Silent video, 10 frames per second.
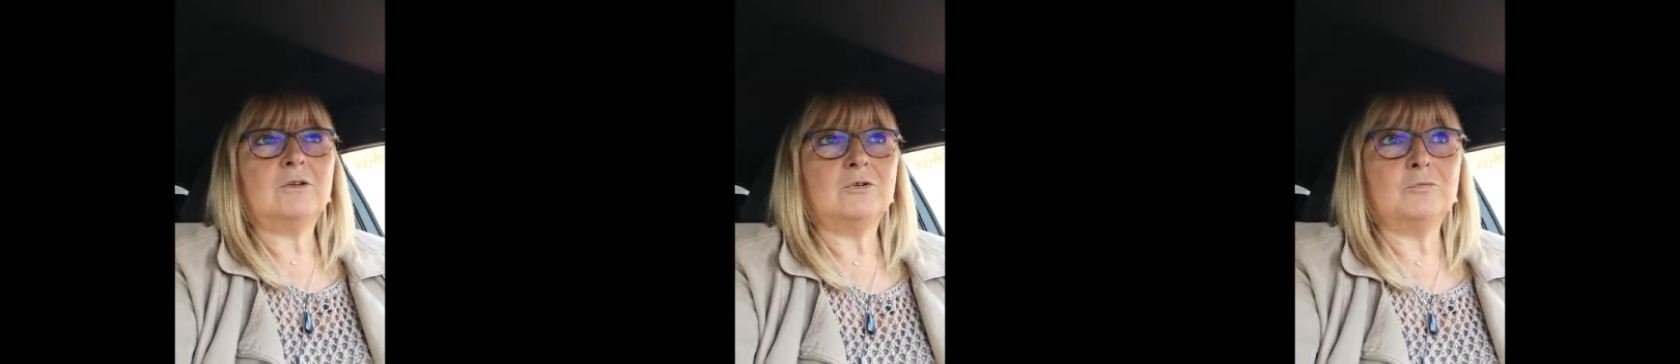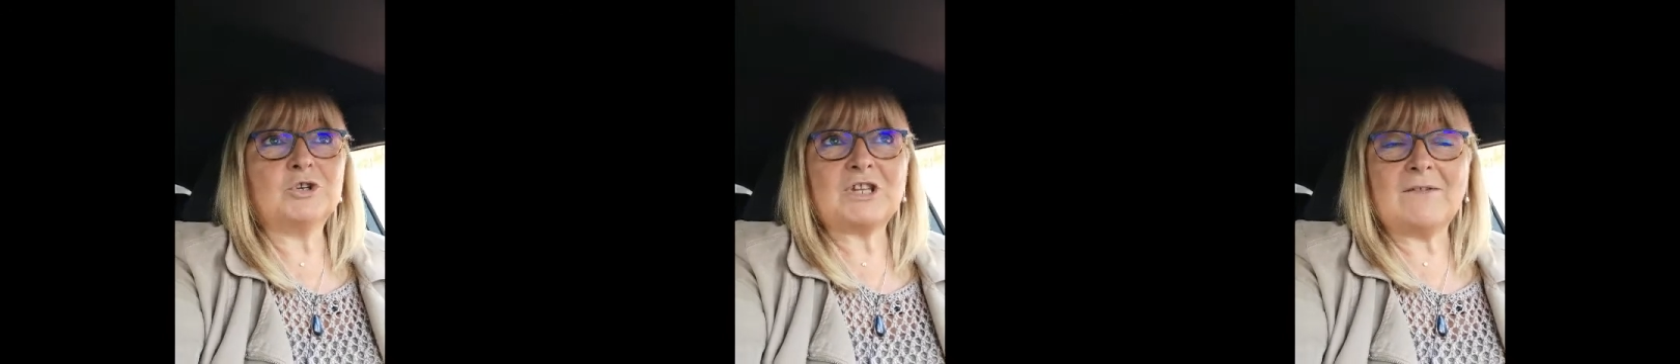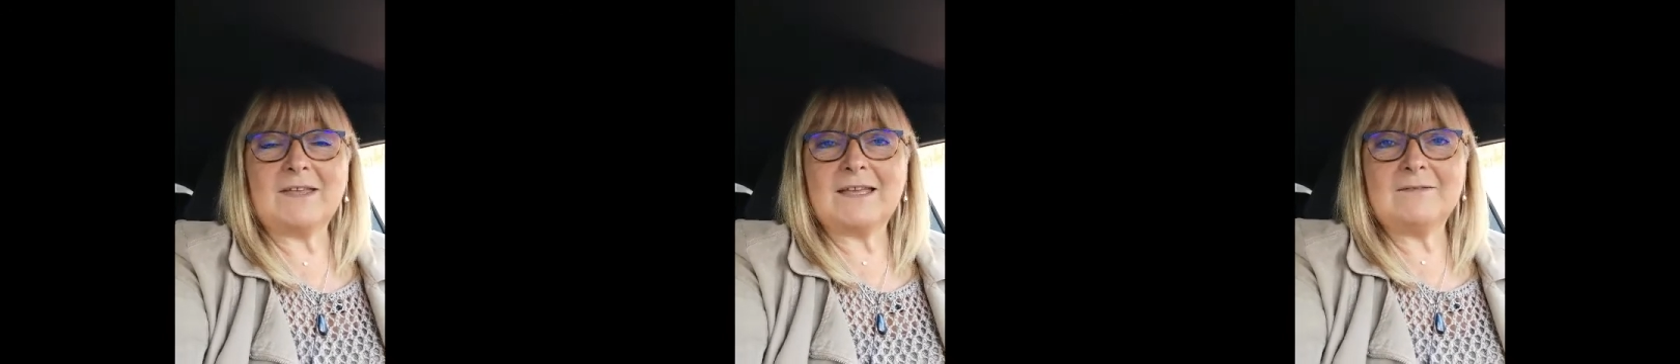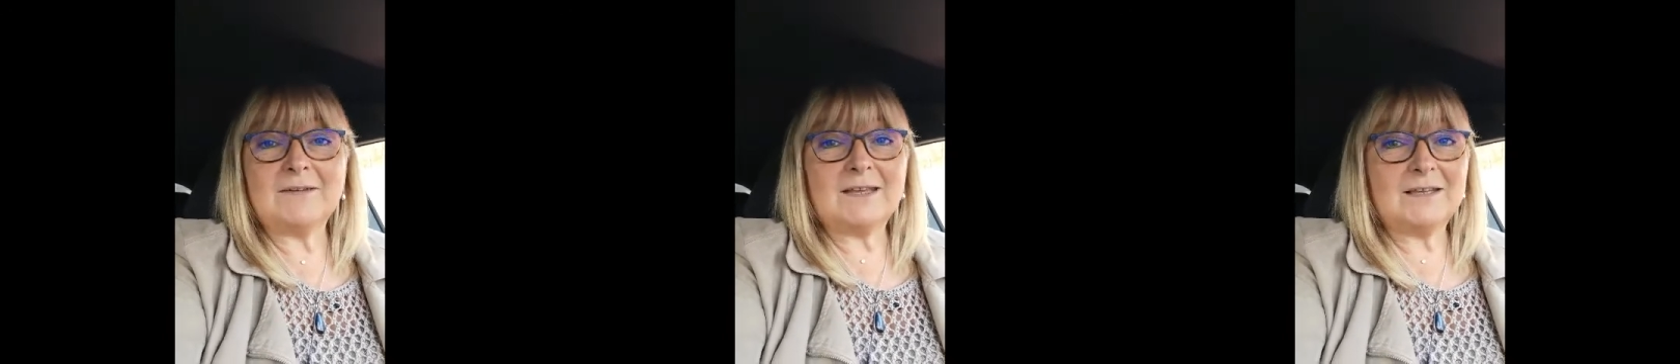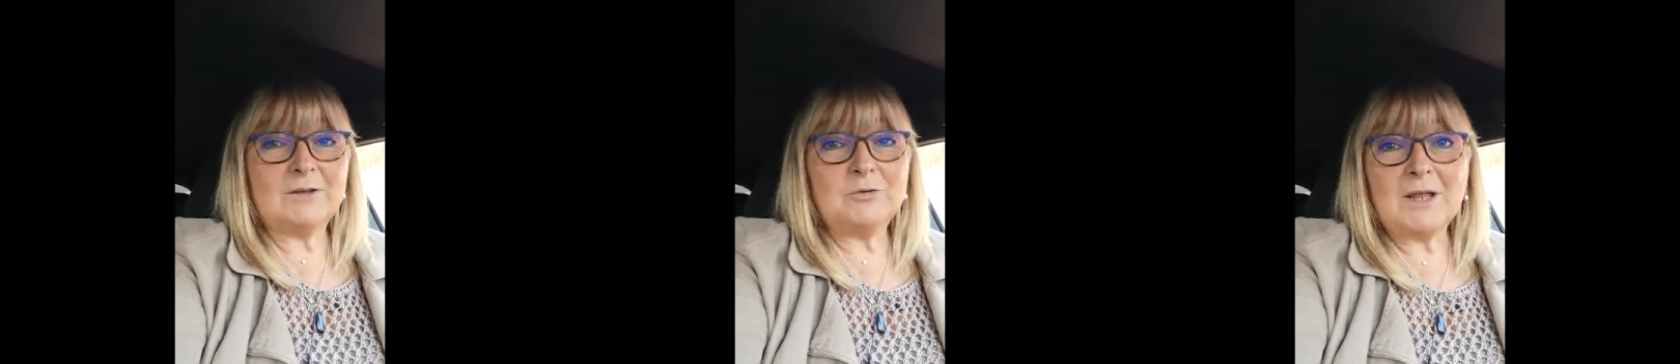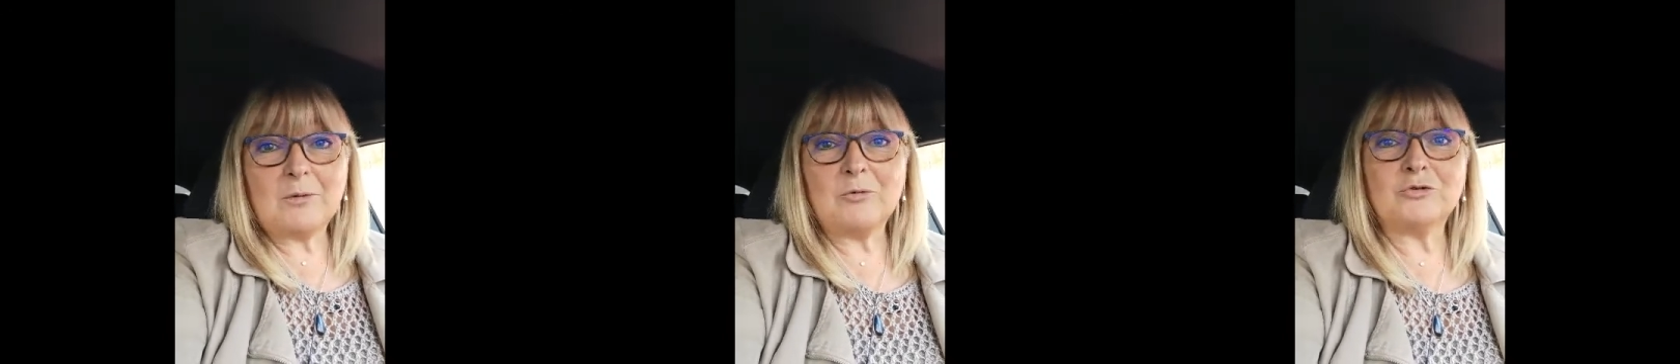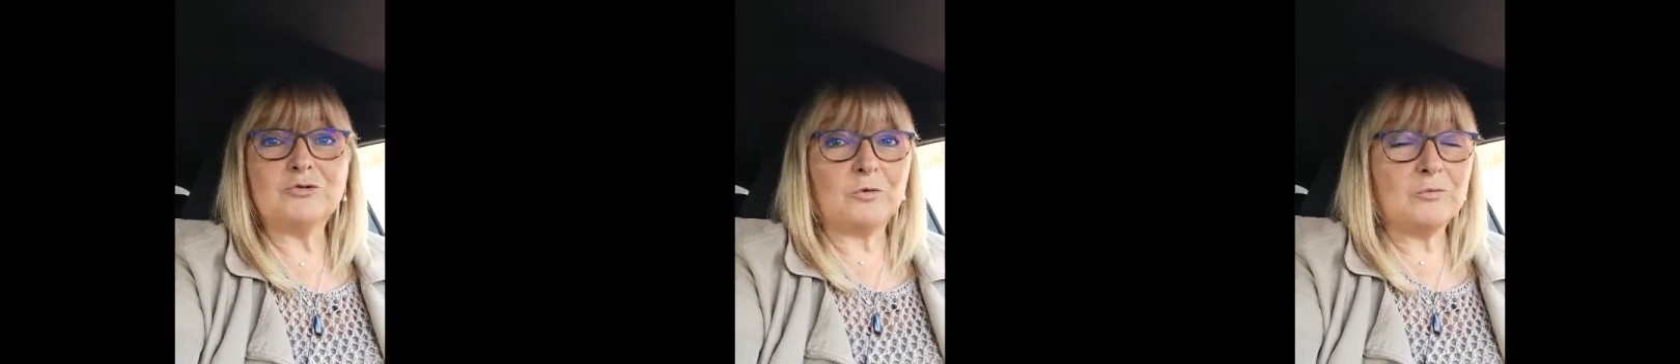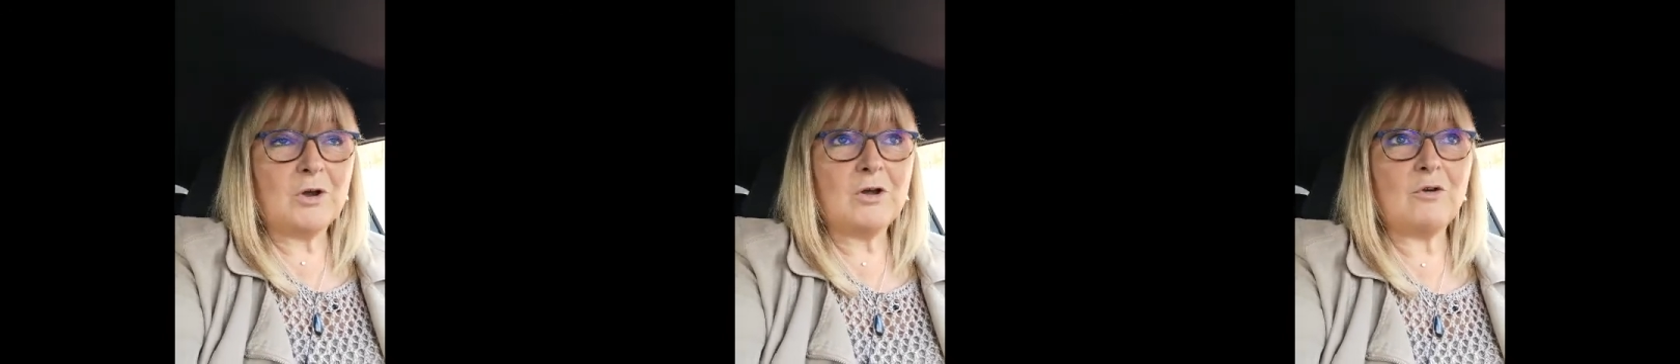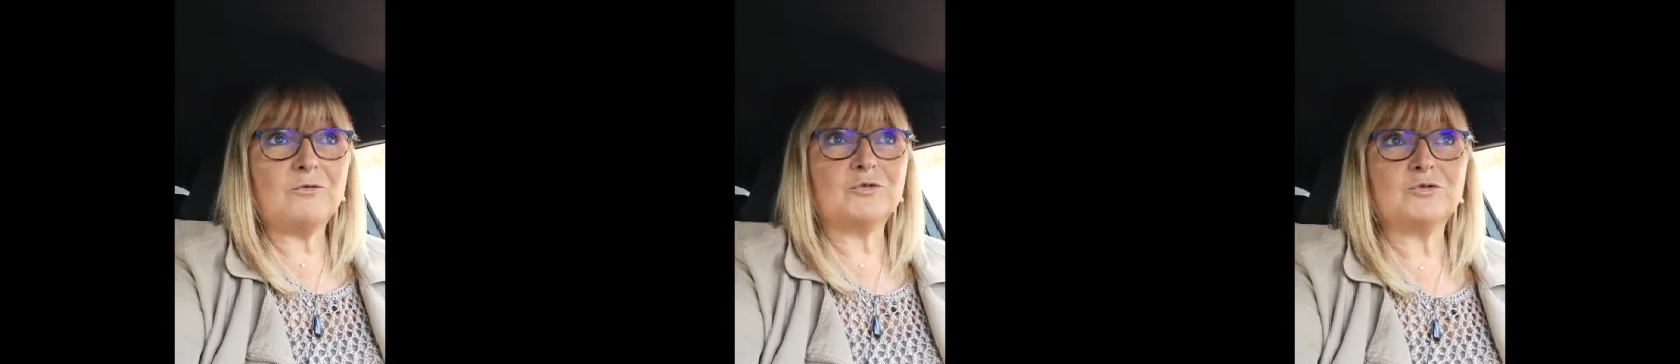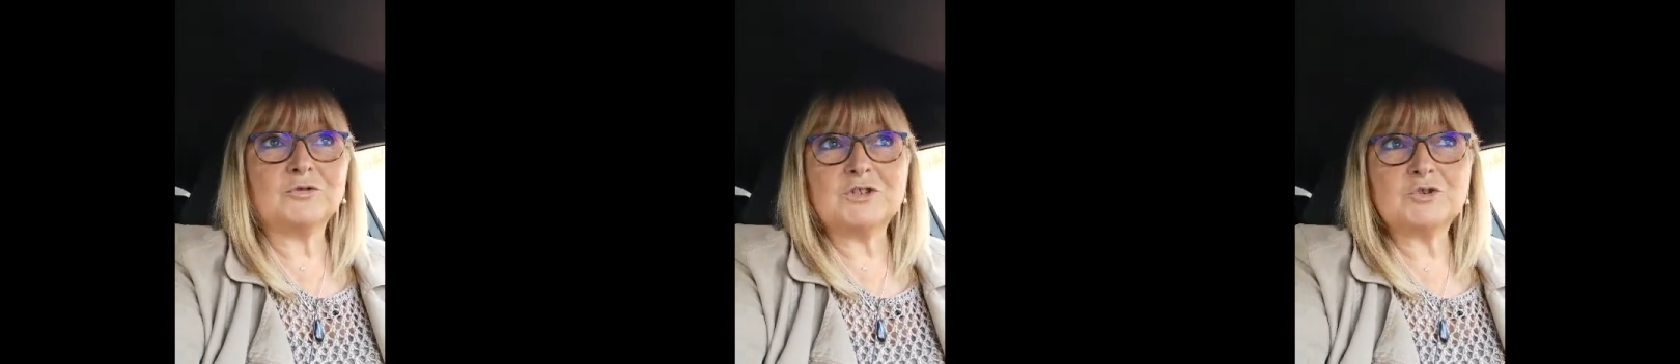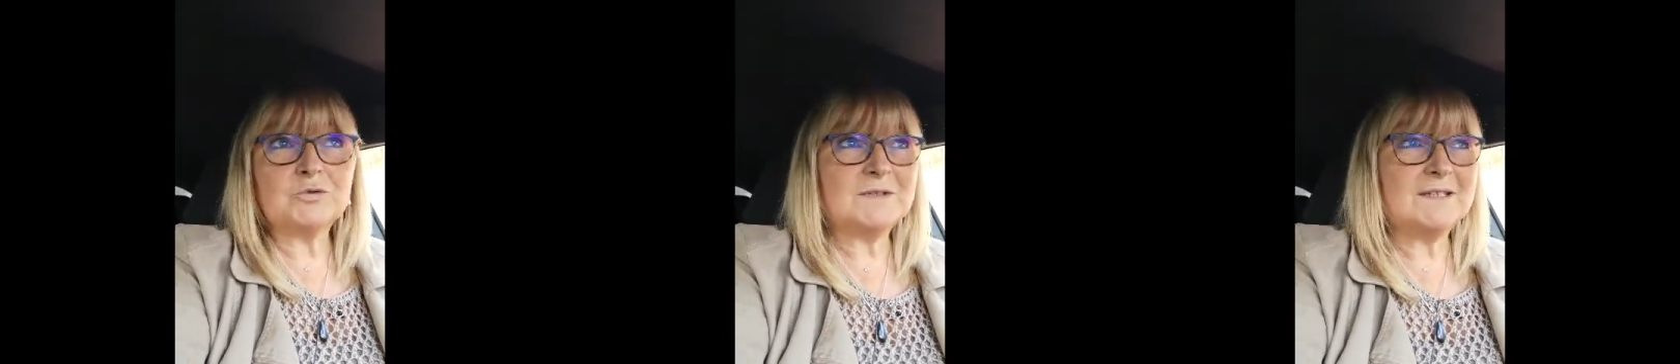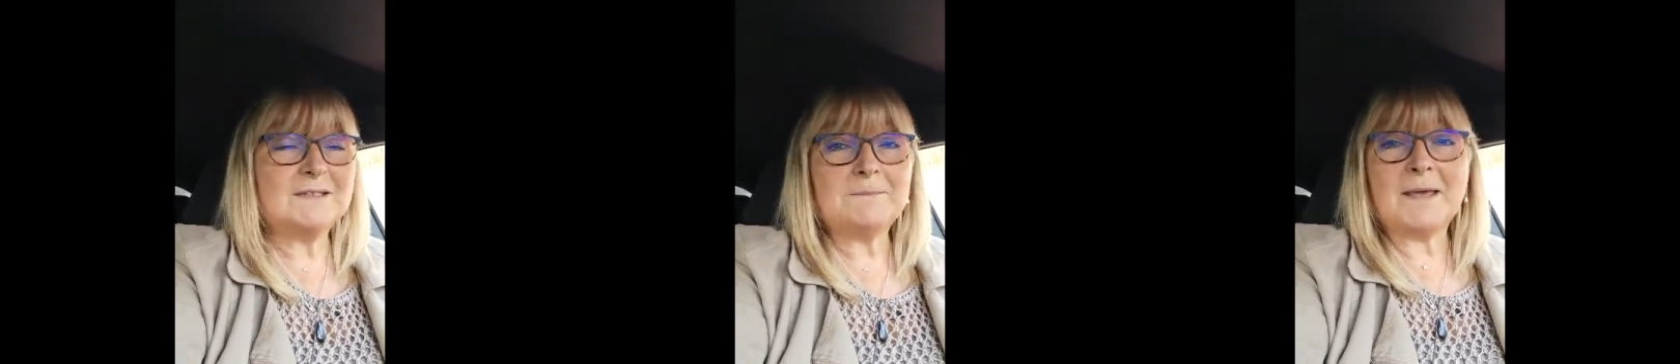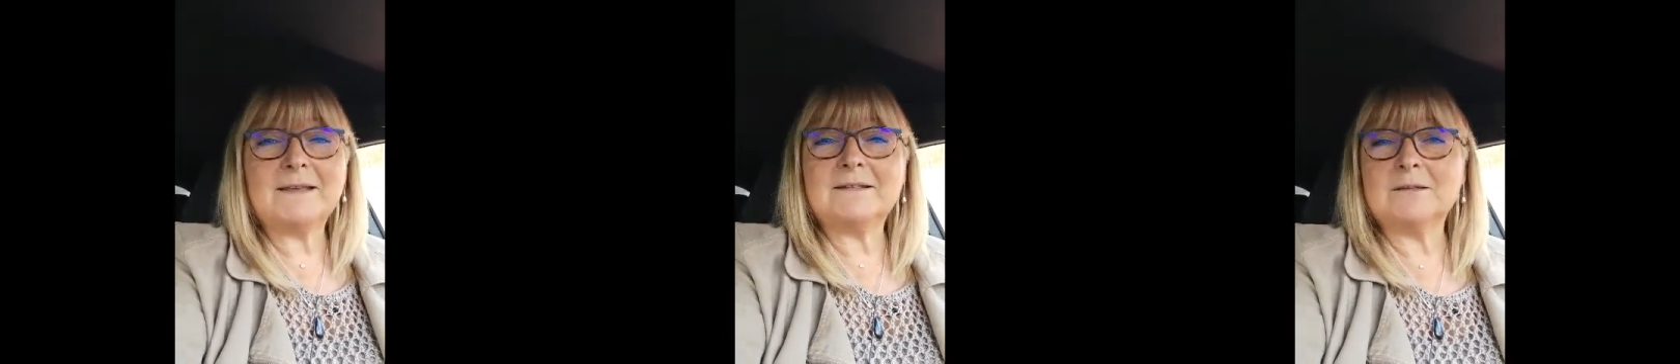euh, moi, je travaille régulièrement sur moi en fonction des choses qui se passent,